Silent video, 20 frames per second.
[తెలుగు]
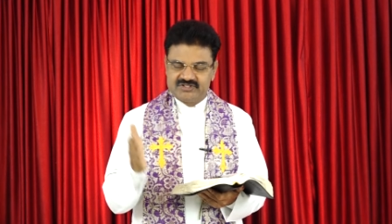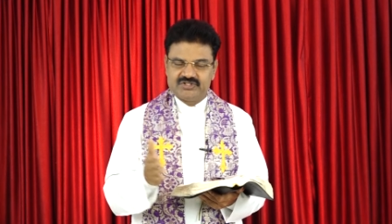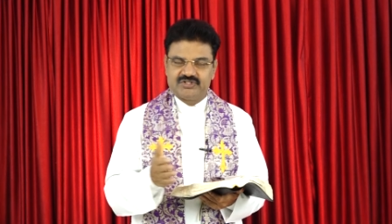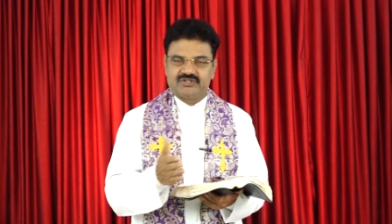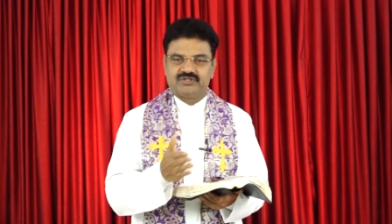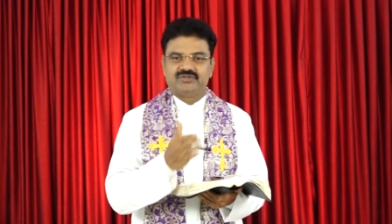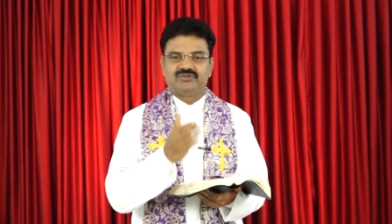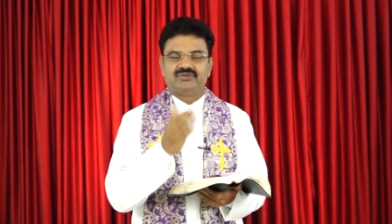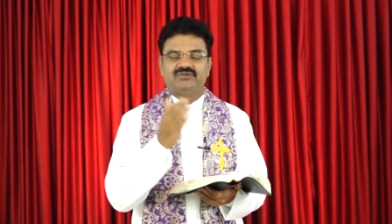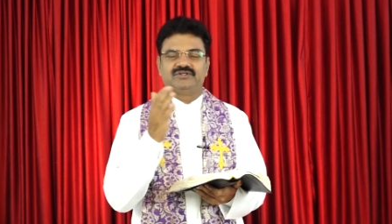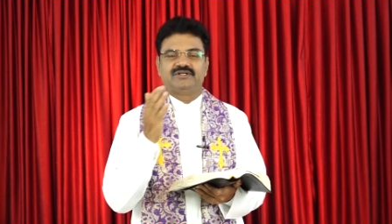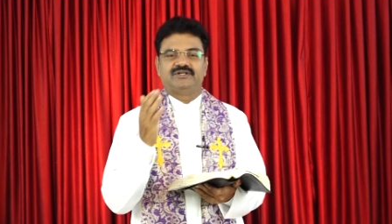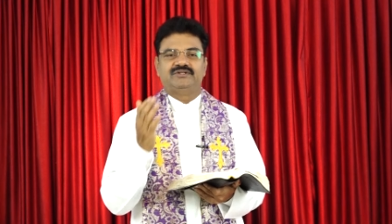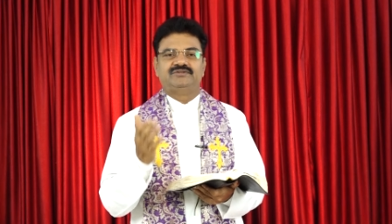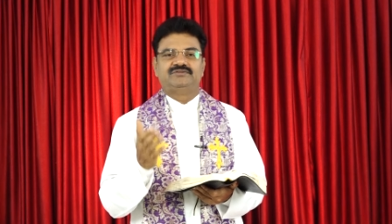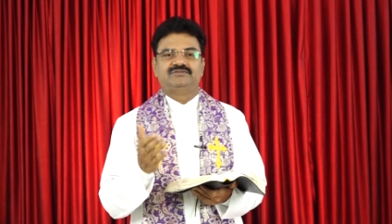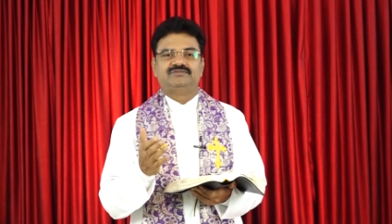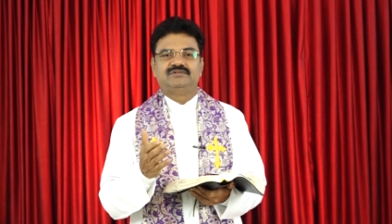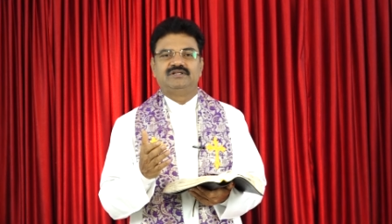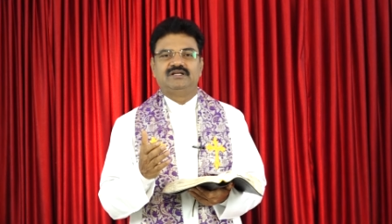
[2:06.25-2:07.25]
చీకట్లు
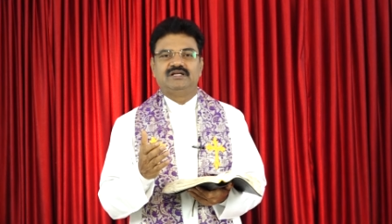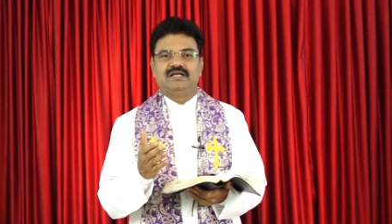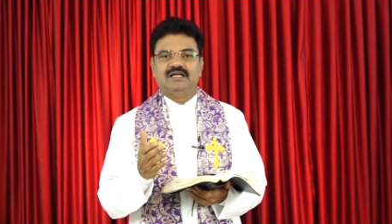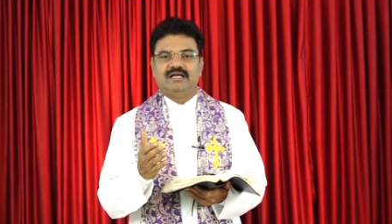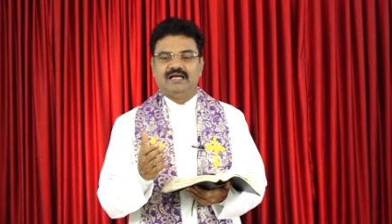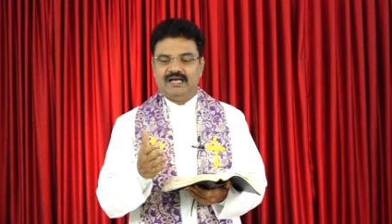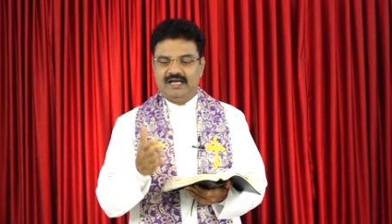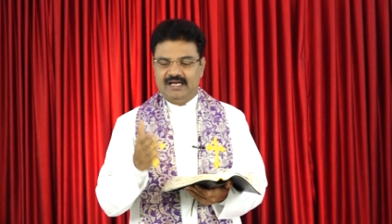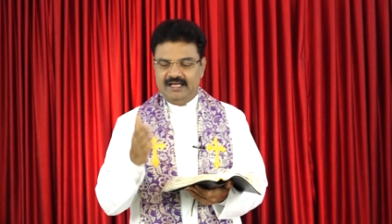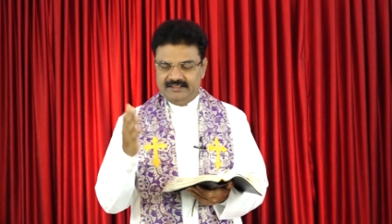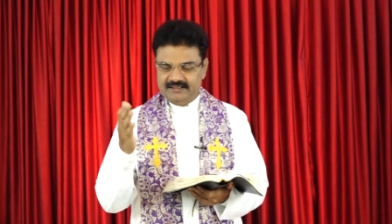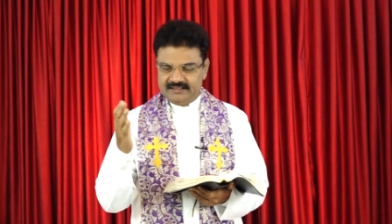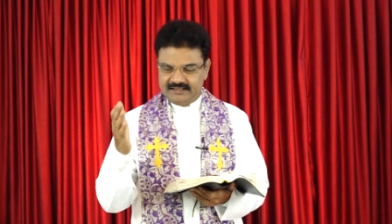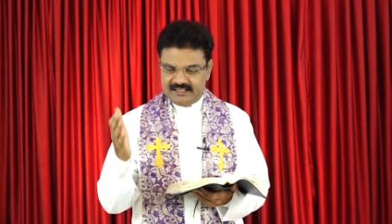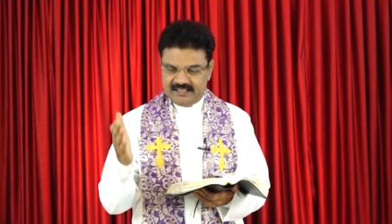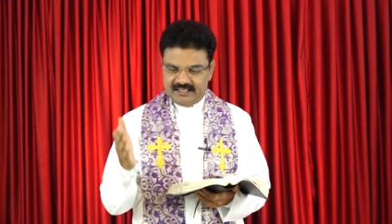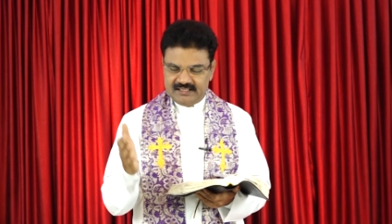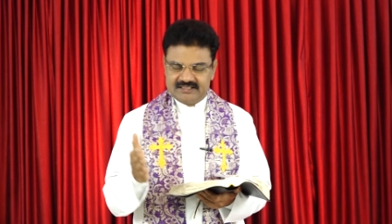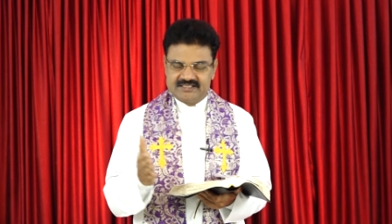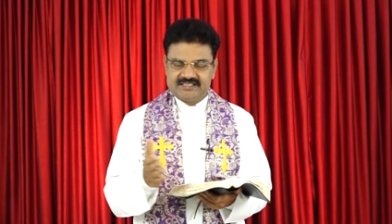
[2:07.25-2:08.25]
కాదు
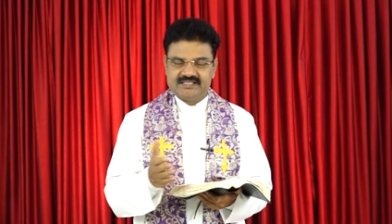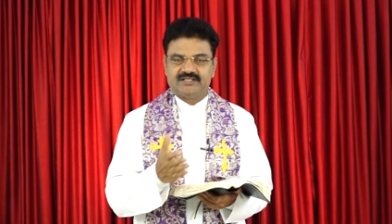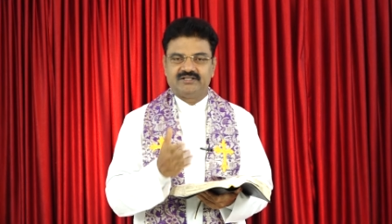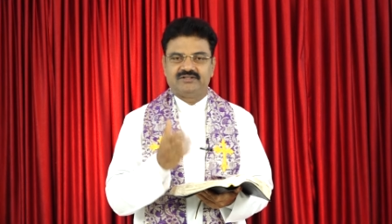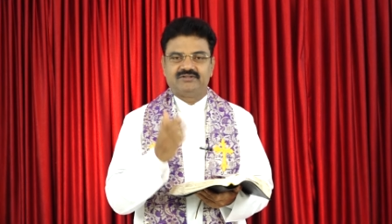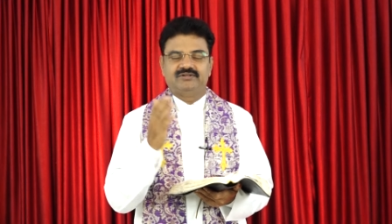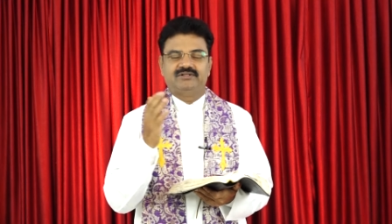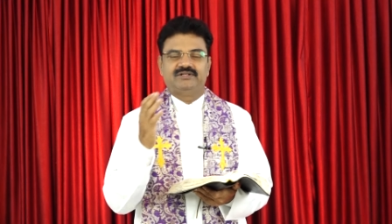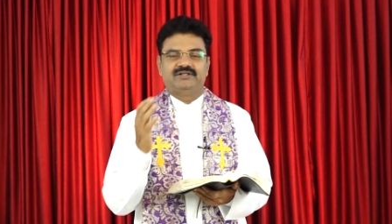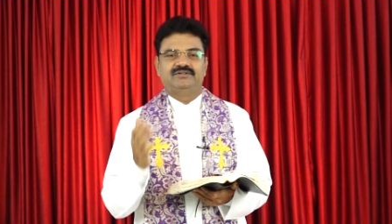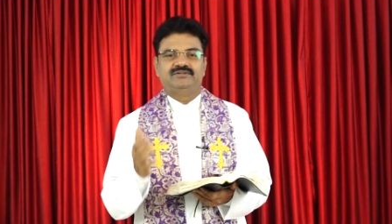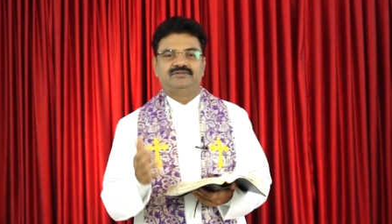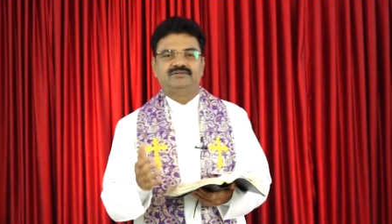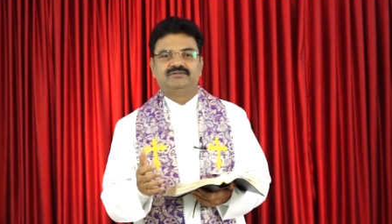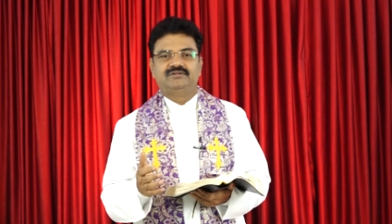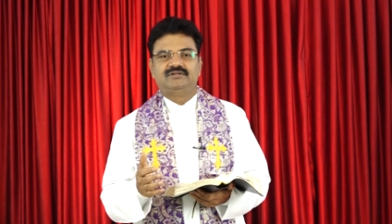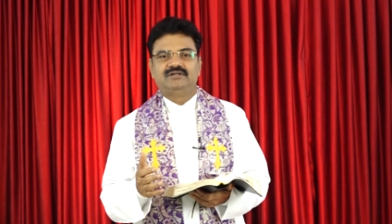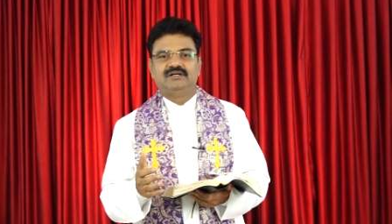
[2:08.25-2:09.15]
అంధకార చీకట్లు కాదు